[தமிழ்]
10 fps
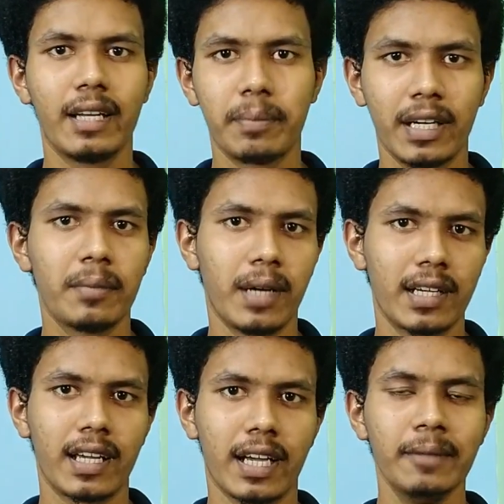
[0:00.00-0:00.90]
ஹையர் பண்ண
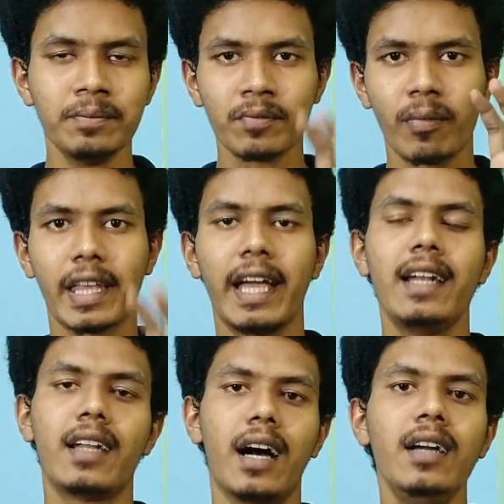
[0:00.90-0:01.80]
மாட்டாங்க
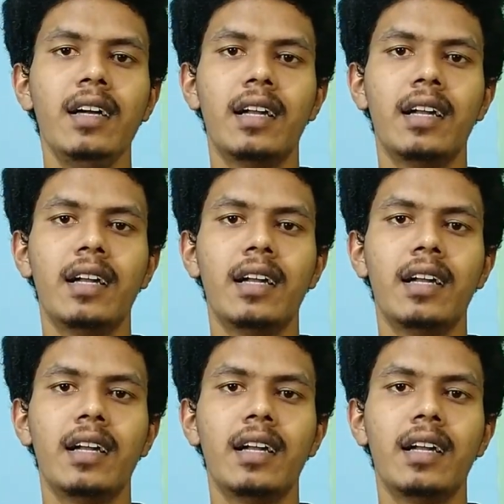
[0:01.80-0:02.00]
ஏன்னா